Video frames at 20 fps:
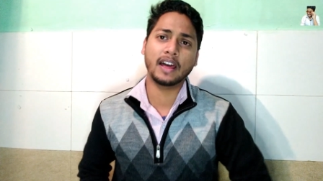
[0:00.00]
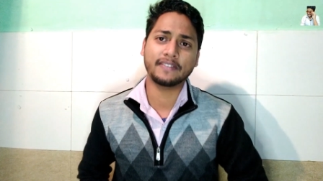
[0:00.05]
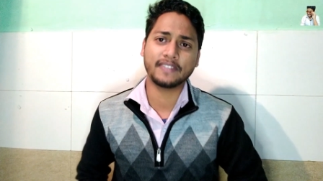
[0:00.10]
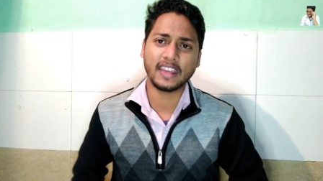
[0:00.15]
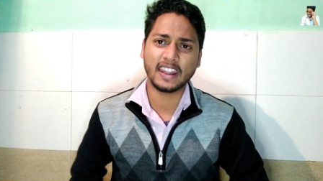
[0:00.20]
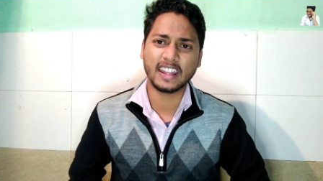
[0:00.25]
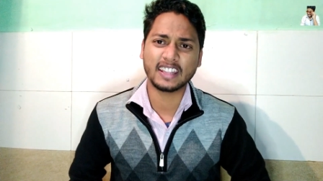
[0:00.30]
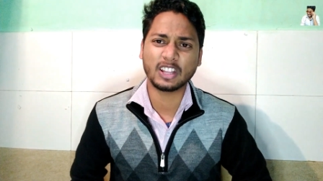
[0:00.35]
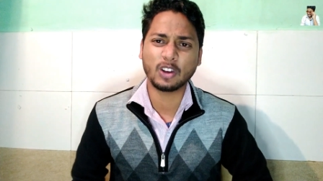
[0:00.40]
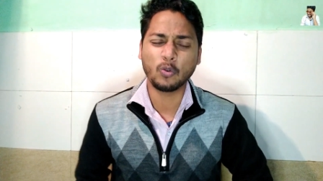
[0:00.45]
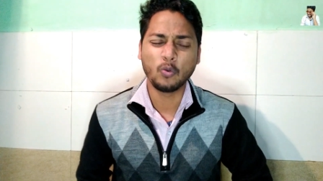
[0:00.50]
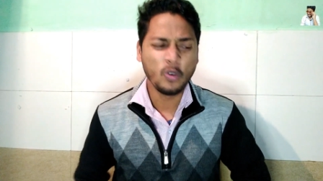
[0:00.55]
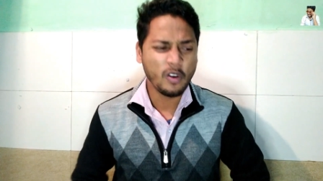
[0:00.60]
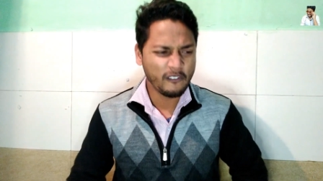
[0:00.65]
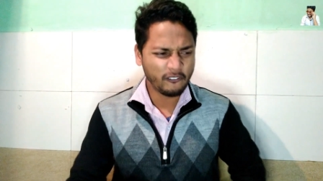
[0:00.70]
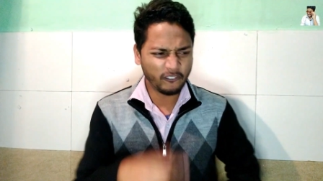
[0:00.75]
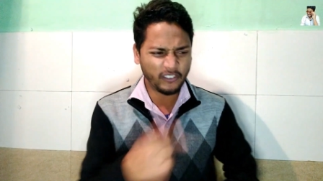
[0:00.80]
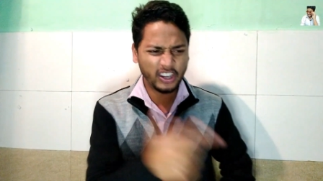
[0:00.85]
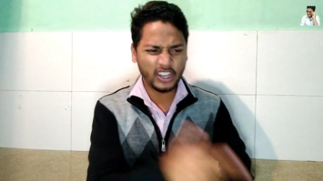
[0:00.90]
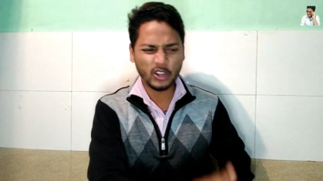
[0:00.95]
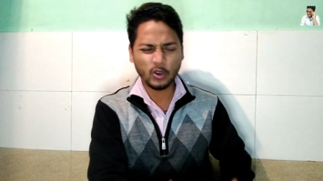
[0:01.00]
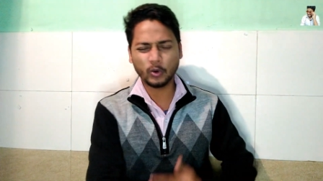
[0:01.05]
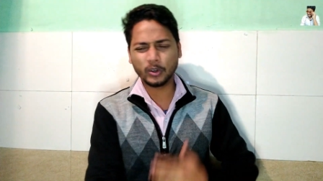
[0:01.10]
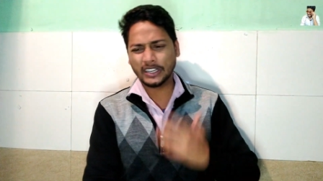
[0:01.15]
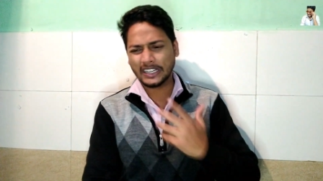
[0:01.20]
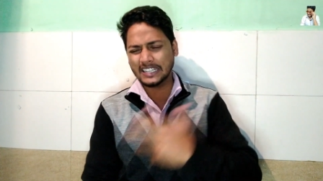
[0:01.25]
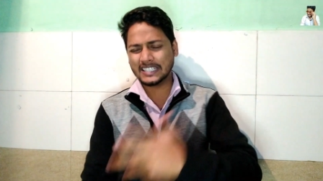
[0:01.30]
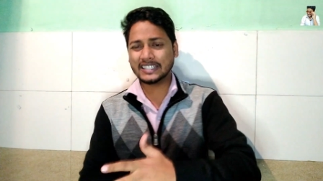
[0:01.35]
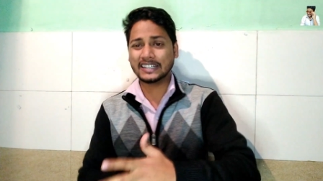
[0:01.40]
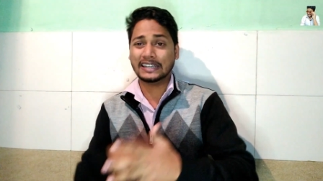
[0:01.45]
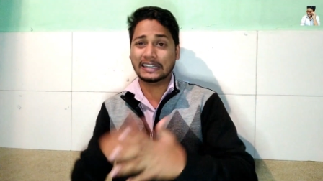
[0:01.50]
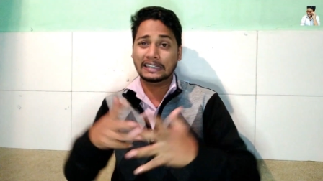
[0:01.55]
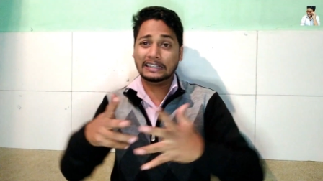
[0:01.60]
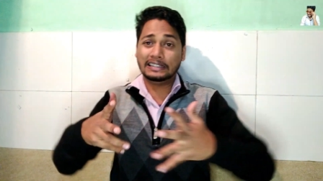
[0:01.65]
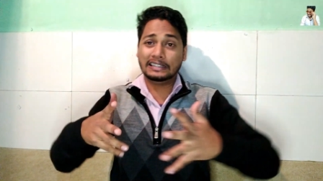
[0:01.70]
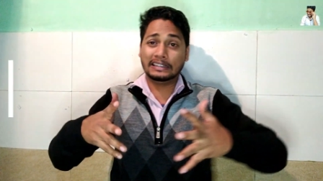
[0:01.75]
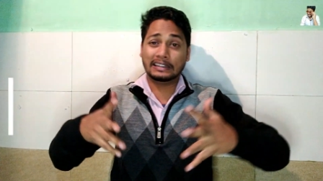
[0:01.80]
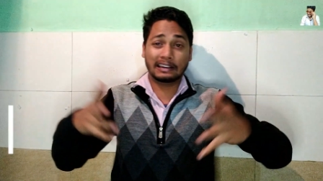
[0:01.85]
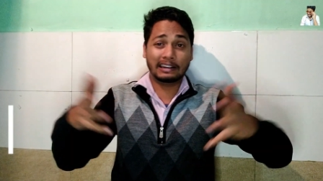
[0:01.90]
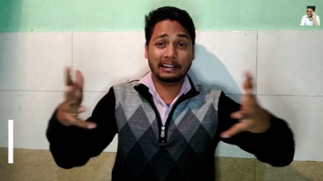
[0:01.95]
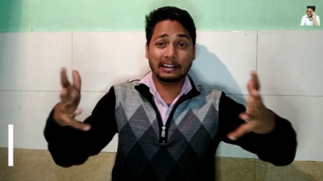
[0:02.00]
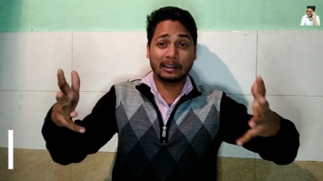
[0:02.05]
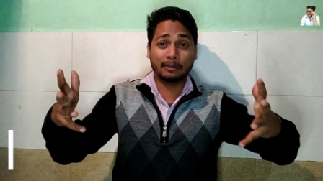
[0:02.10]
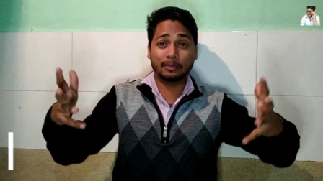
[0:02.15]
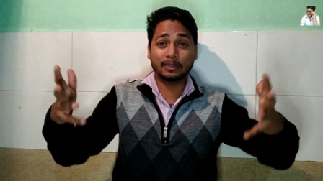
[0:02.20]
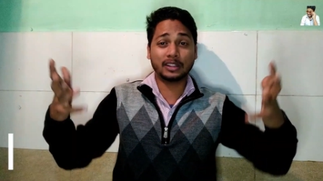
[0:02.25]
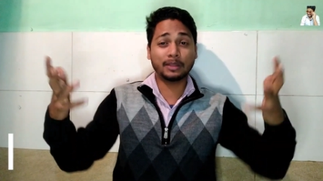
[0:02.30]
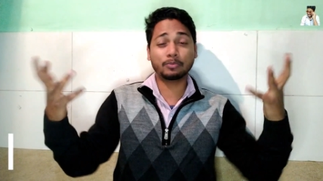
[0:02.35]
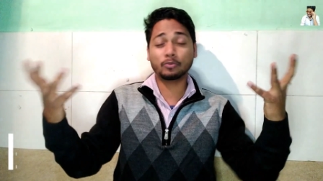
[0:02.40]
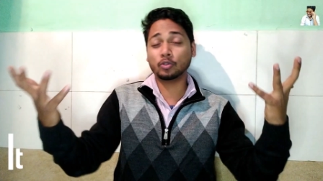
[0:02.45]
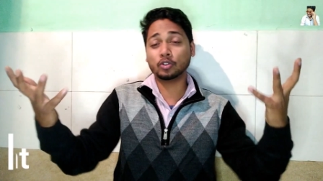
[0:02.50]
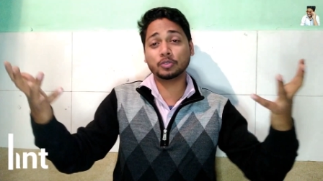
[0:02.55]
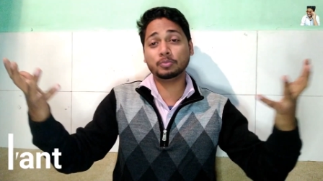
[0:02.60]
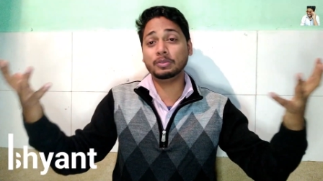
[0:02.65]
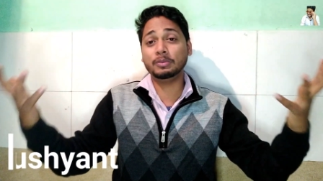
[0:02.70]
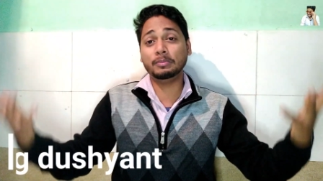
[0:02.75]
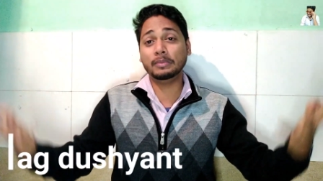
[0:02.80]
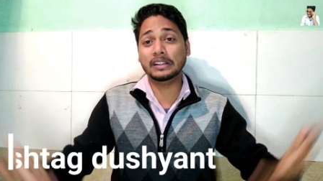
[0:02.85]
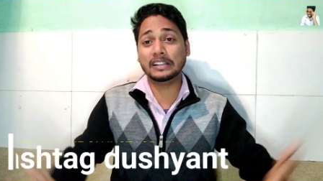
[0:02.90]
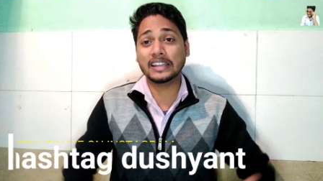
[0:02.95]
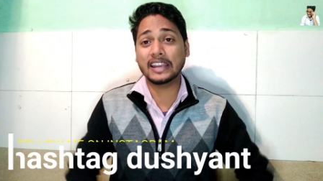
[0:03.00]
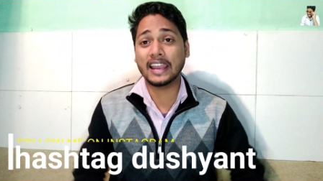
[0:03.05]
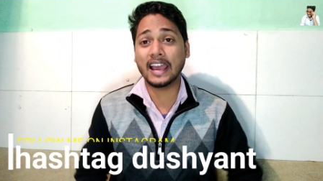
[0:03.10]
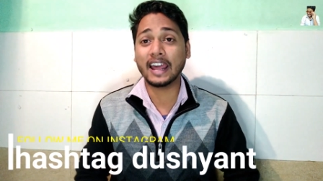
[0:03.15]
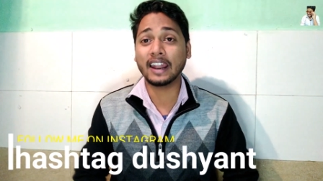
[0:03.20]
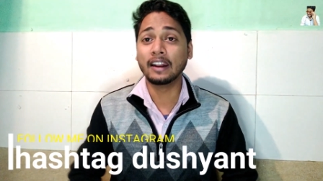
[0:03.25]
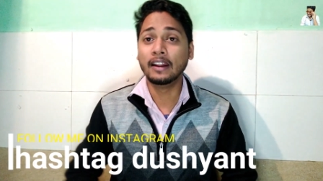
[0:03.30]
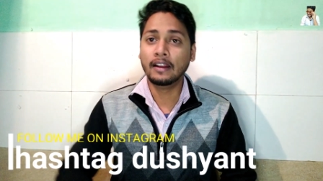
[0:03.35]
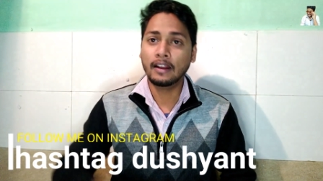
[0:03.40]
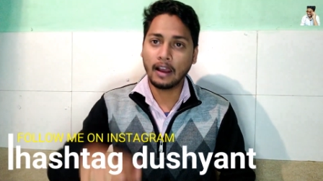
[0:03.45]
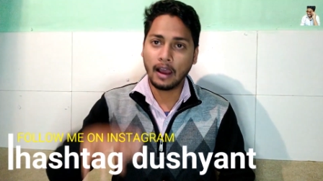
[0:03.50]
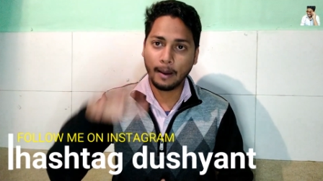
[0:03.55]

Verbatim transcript: बनाता रहता हूँ वीडियो टीजर टी ट्रेलर मतलब कुछ भी मिल जाए यार